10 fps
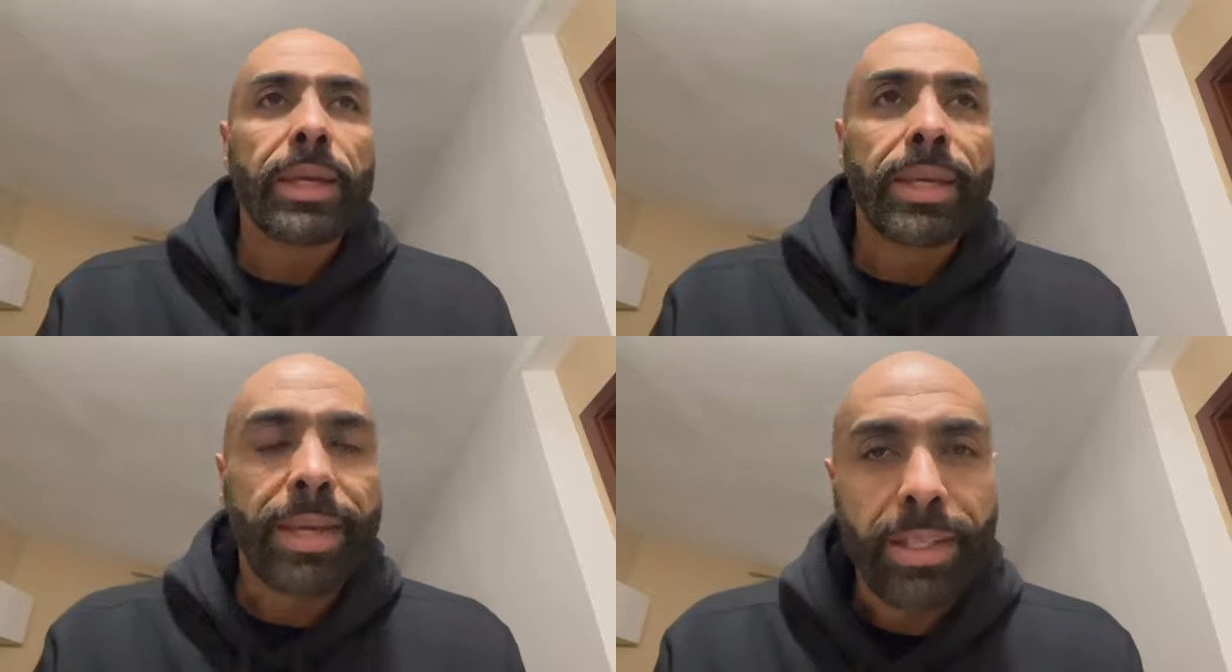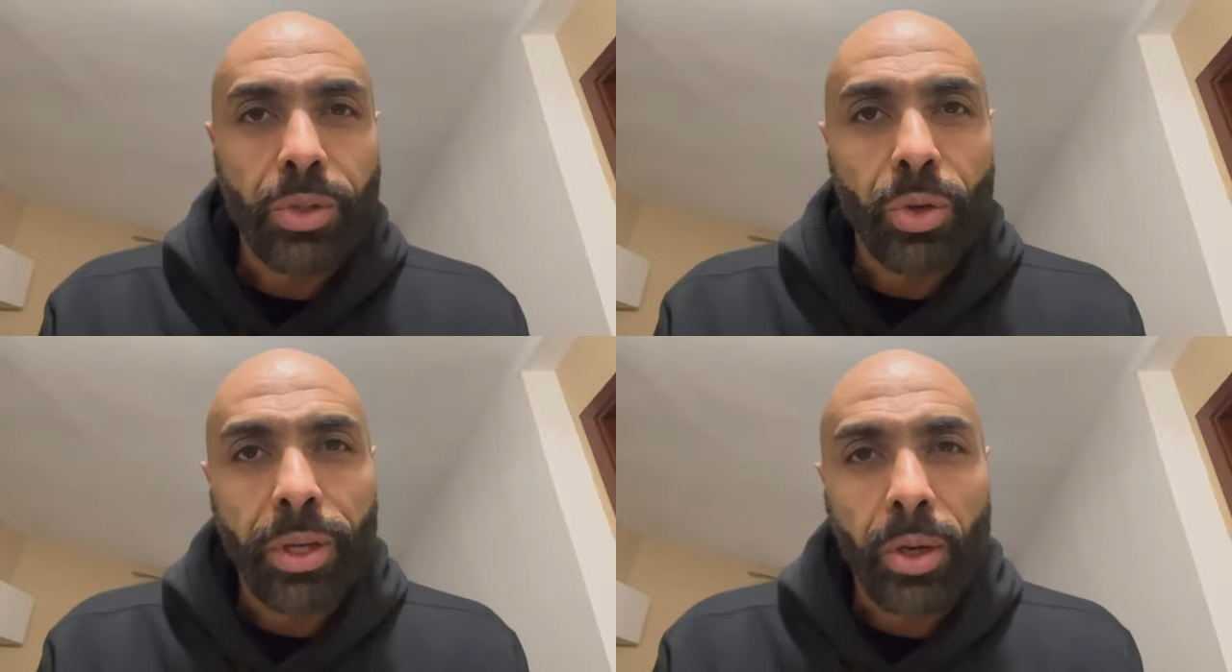¿Qué es
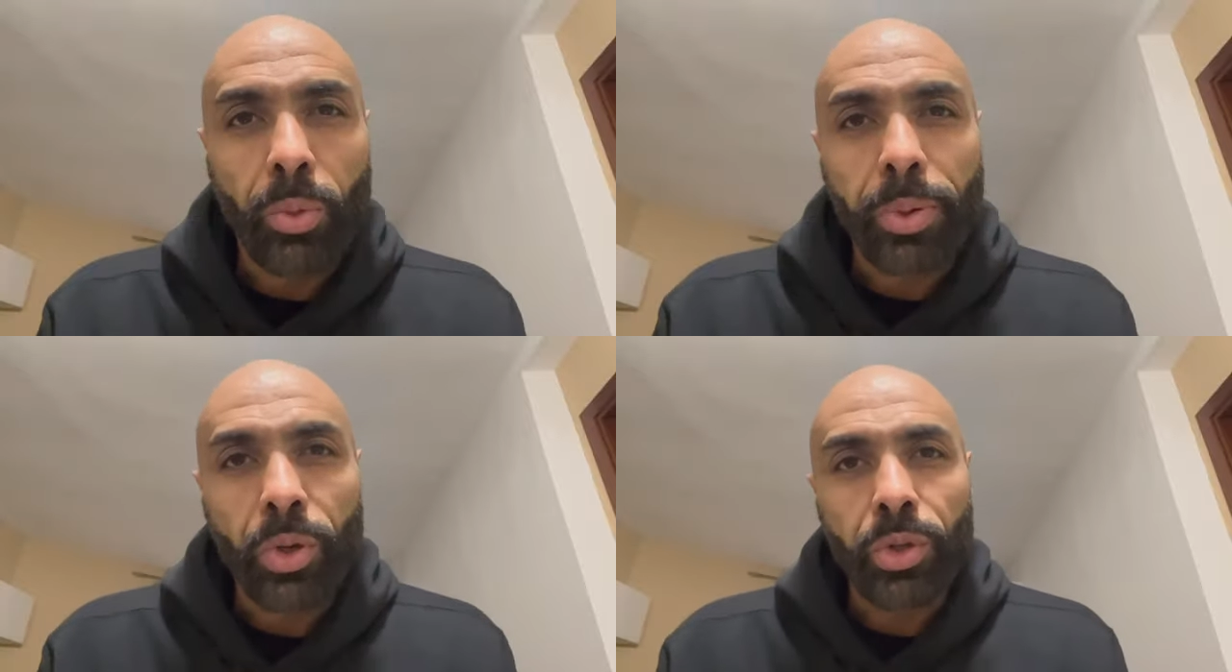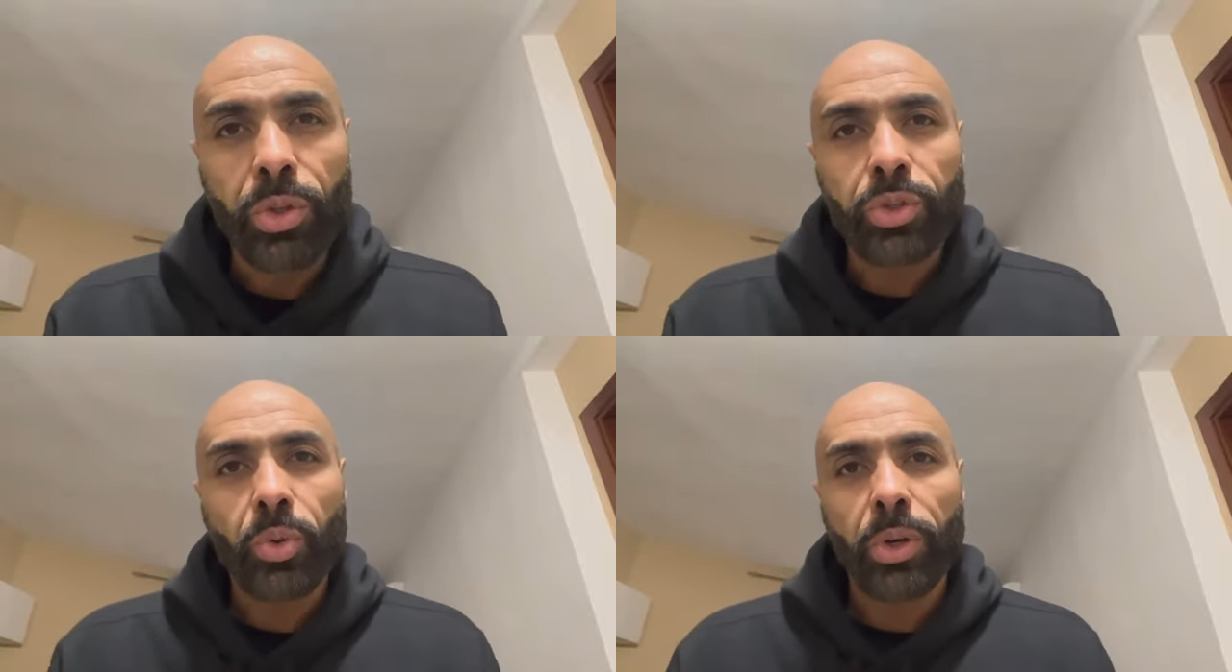lo que opino
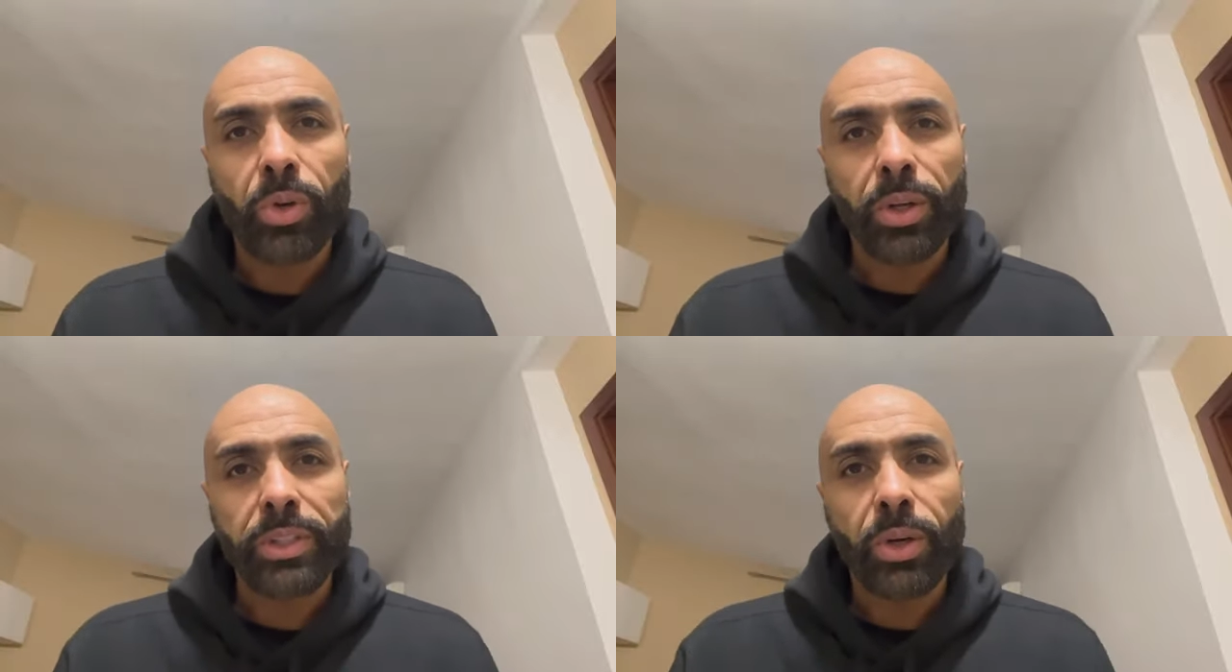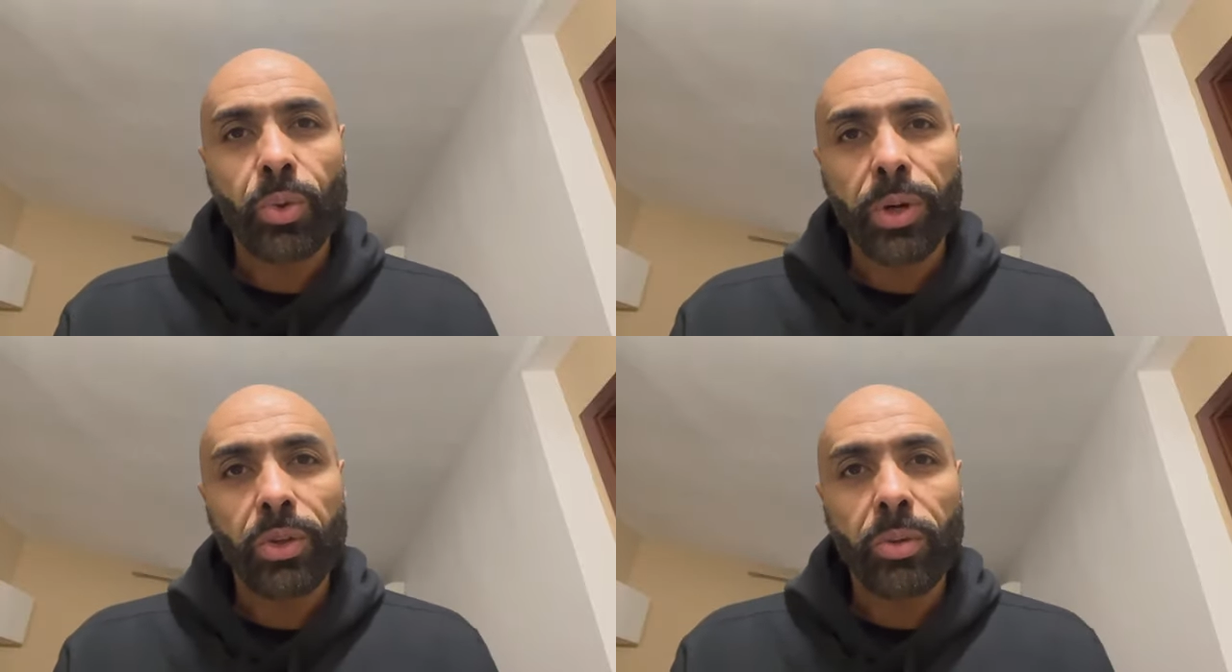yo sobre lo que está
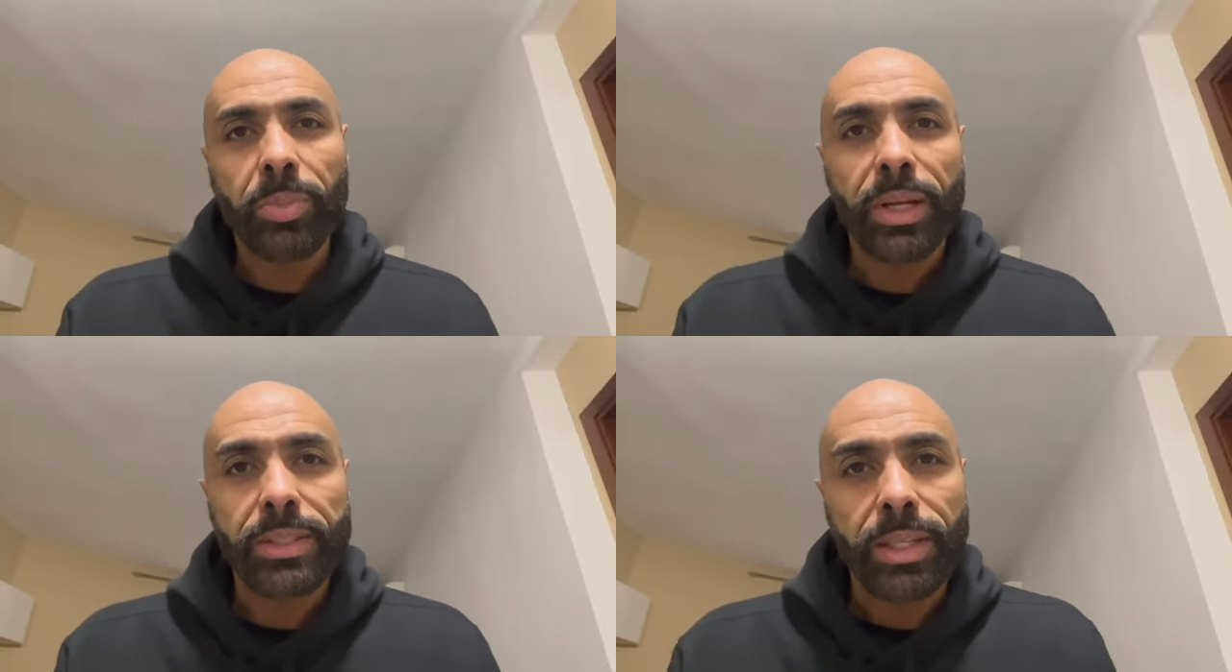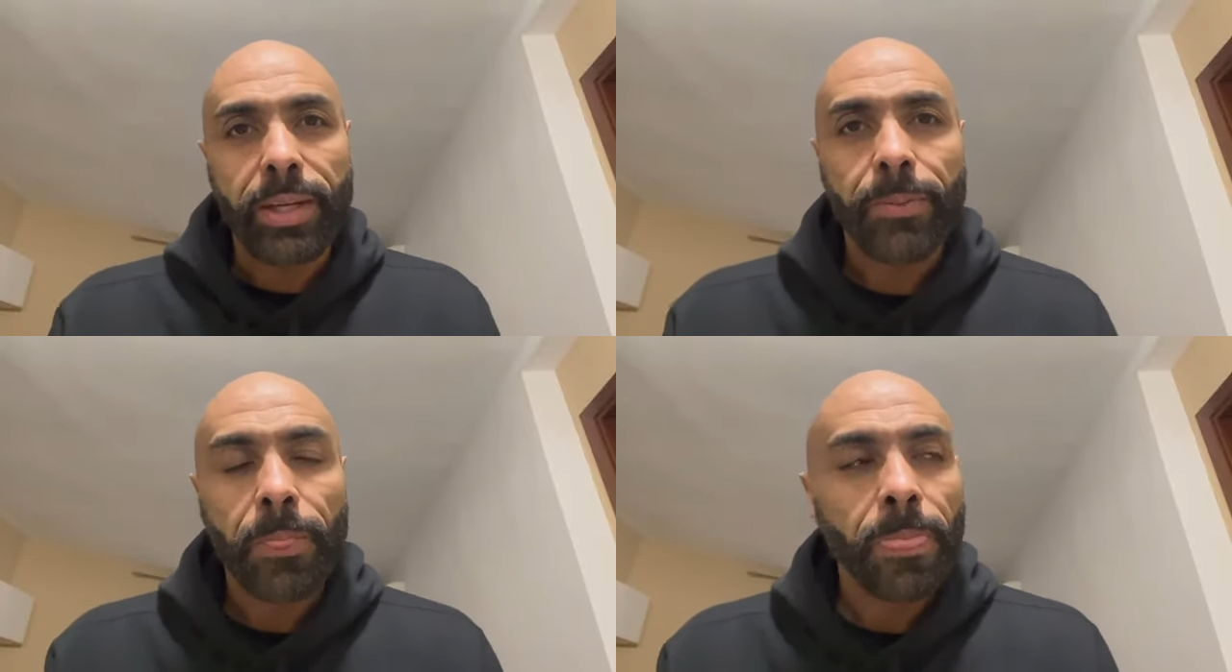ocurriendo en Palestina?